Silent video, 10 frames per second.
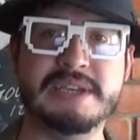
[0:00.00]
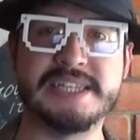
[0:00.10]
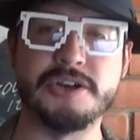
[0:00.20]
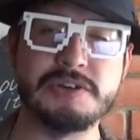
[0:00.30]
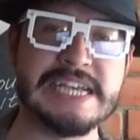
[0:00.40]

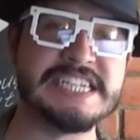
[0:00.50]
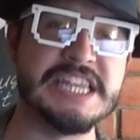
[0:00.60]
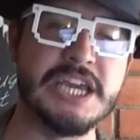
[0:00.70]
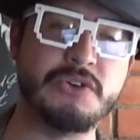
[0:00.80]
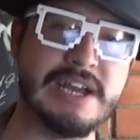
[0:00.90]
Mr. Orange
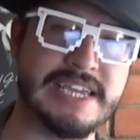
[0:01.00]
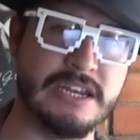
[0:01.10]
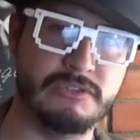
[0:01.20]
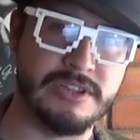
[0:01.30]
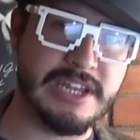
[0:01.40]
dijo a
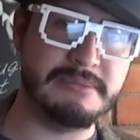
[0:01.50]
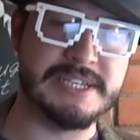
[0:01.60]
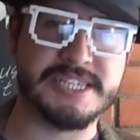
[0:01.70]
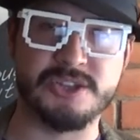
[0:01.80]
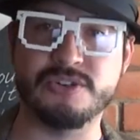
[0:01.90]
quien lo
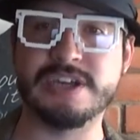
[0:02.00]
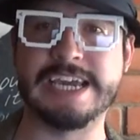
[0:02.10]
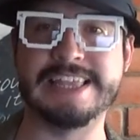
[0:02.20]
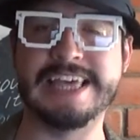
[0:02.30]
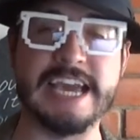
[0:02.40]
entrevistó
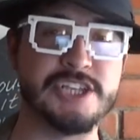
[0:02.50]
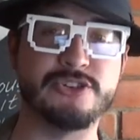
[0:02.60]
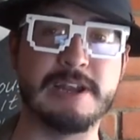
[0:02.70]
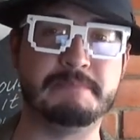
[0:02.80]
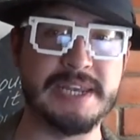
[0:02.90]
que de
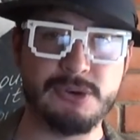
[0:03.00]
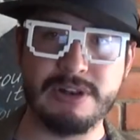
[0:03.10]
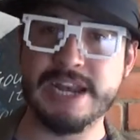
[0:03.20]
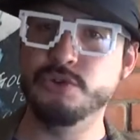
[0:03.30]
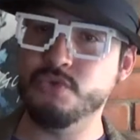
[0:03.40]
hecho la
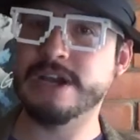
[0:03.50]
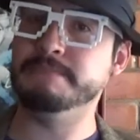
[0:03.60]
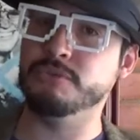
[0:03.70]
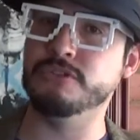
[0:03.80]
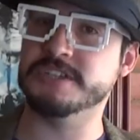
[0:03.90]
película
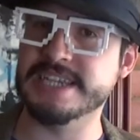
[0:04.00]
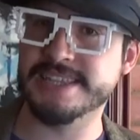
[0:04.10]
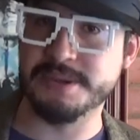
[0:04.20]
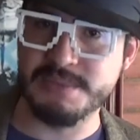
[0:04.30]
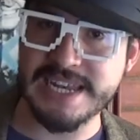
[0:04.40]
nunca pudo ser
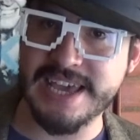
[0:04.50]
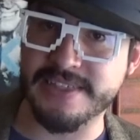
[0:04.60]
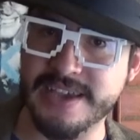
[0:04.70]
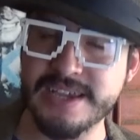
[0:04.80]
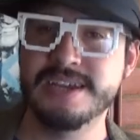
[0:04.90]

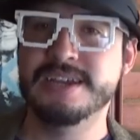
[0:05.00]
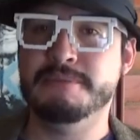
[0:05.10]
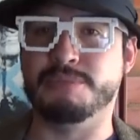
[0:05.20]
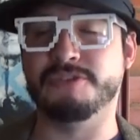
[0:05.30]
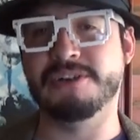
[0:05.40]
terminada
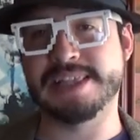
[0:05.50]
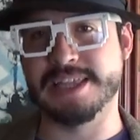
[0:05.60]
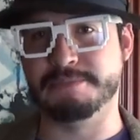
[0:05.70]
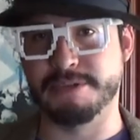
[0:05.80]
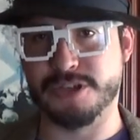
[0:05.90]
por falta de